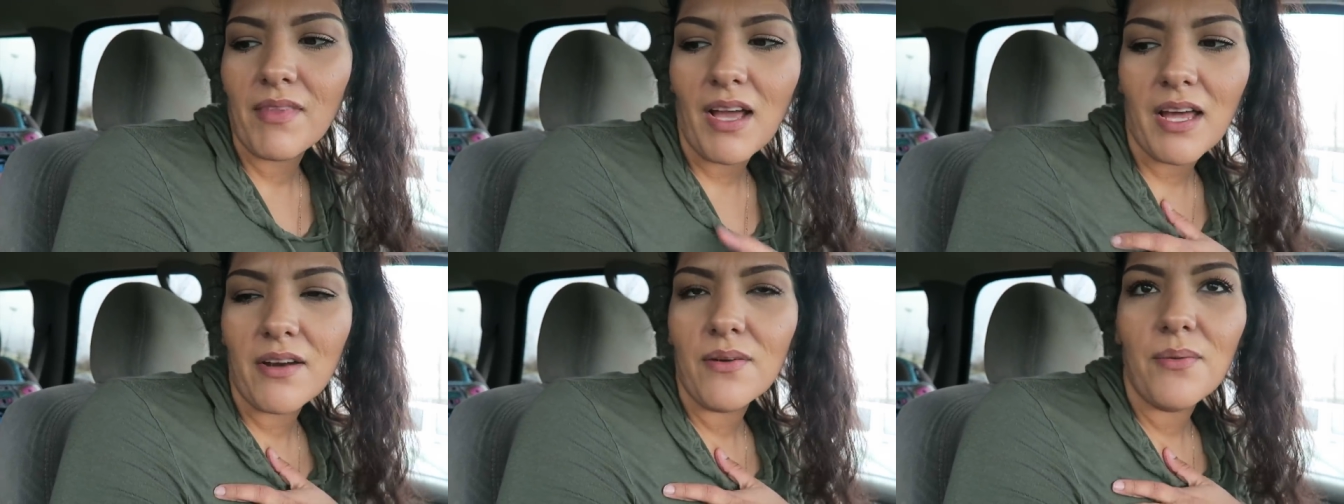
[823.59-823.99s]

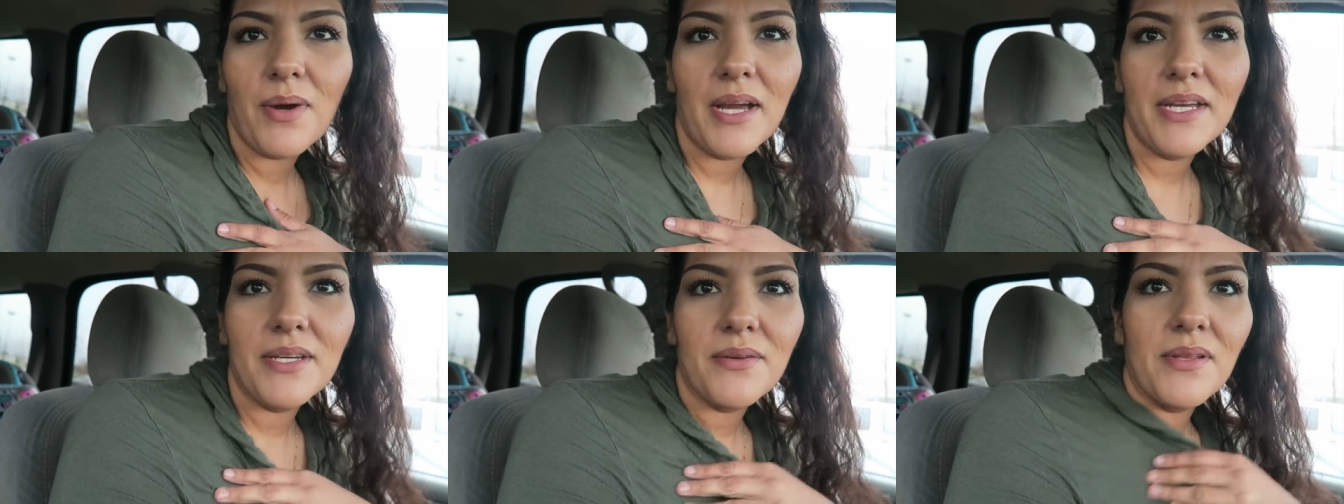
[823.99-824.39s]
I don't know
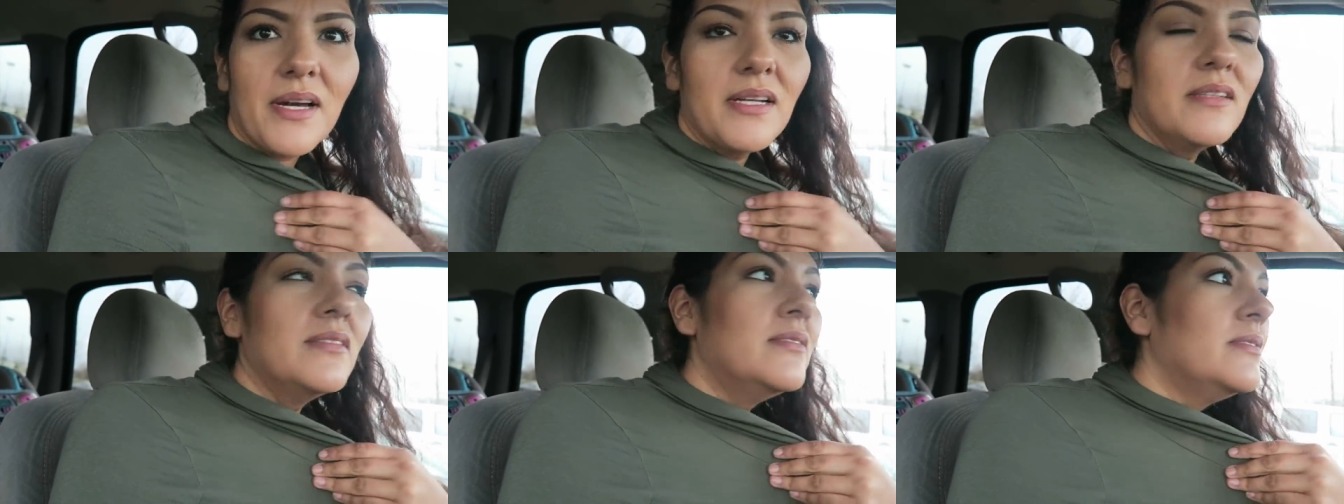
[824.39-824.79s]
why I do
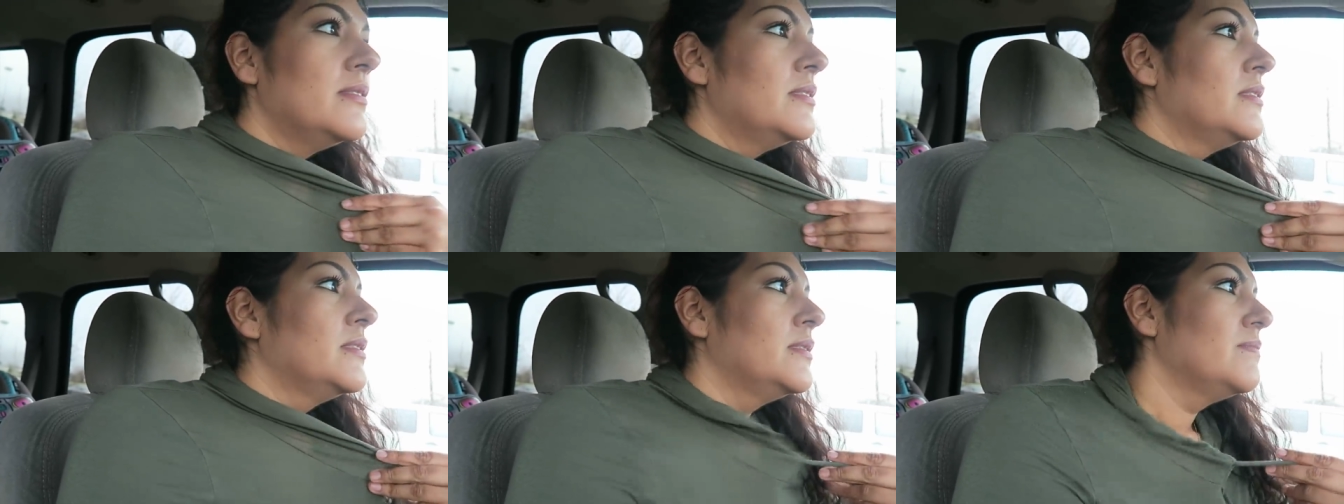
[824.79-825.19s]
that.
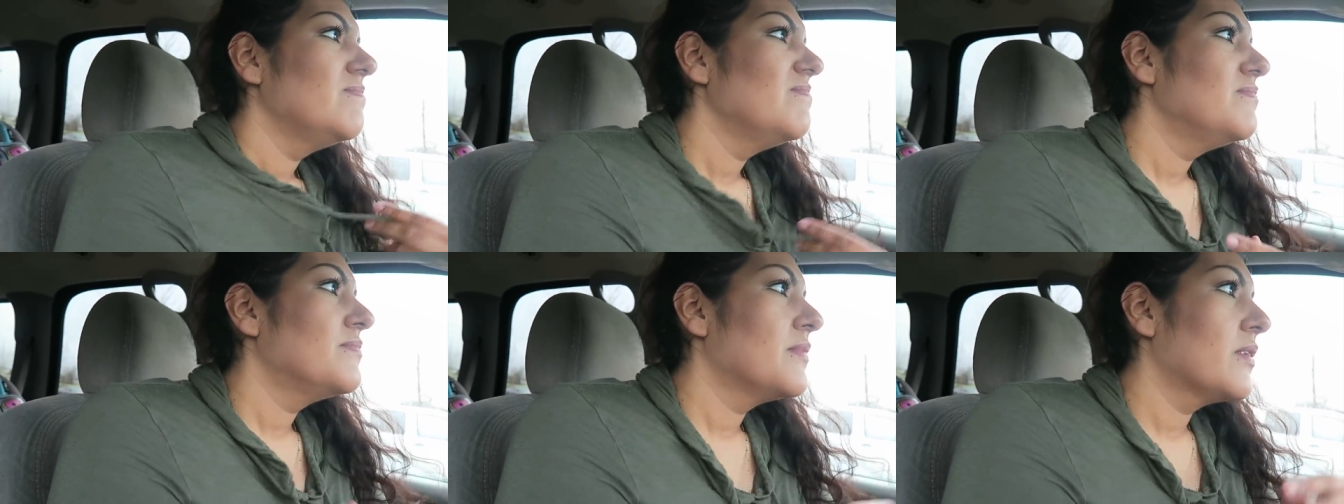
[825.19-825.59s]

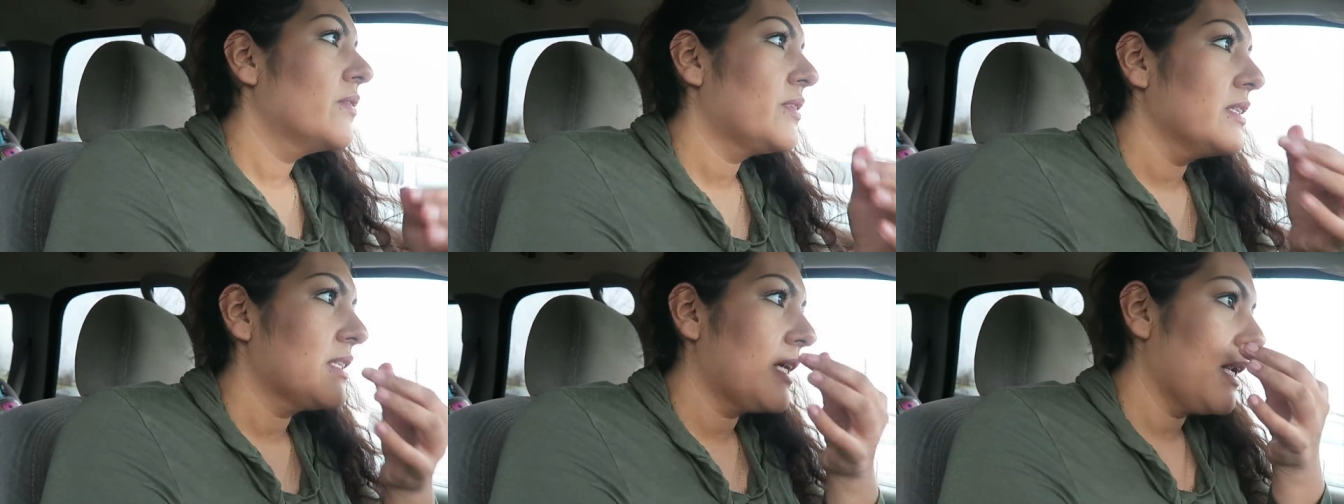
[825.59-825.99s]

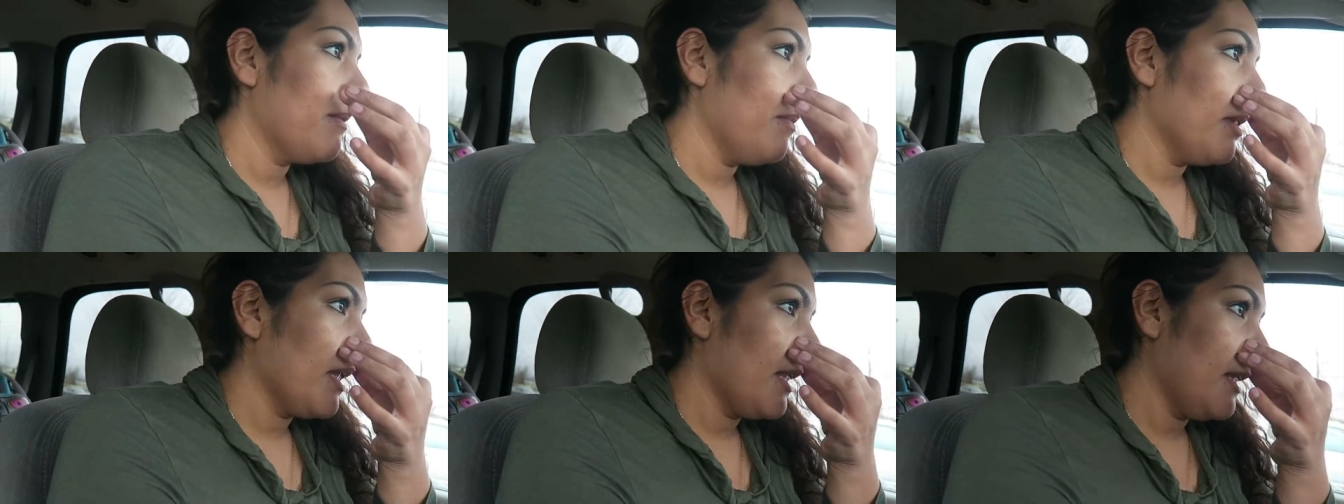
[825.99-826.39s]
Ahorita están a
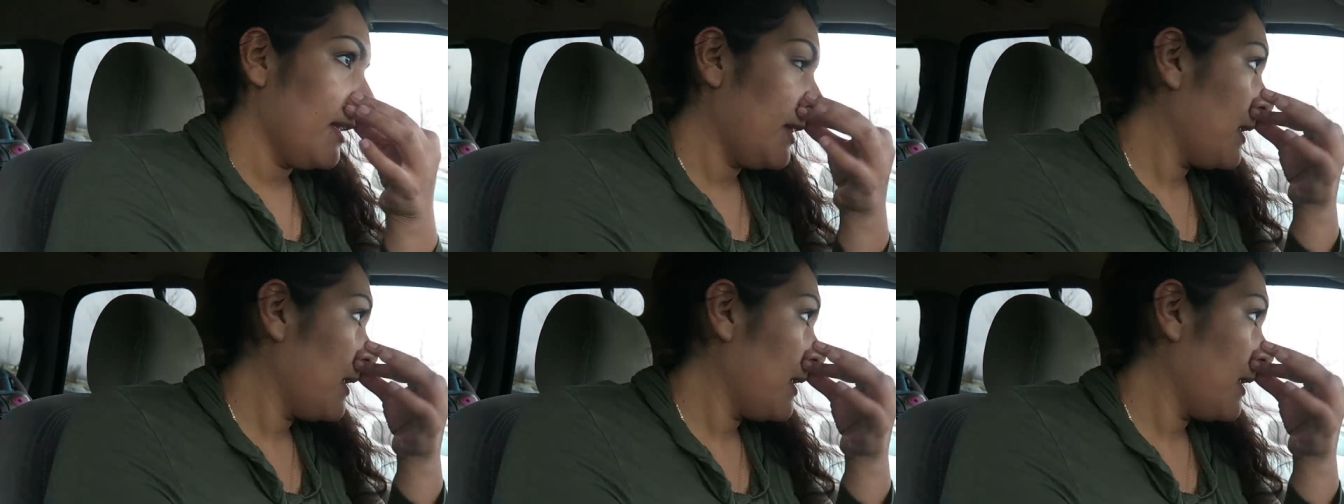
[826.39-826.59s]
mitad de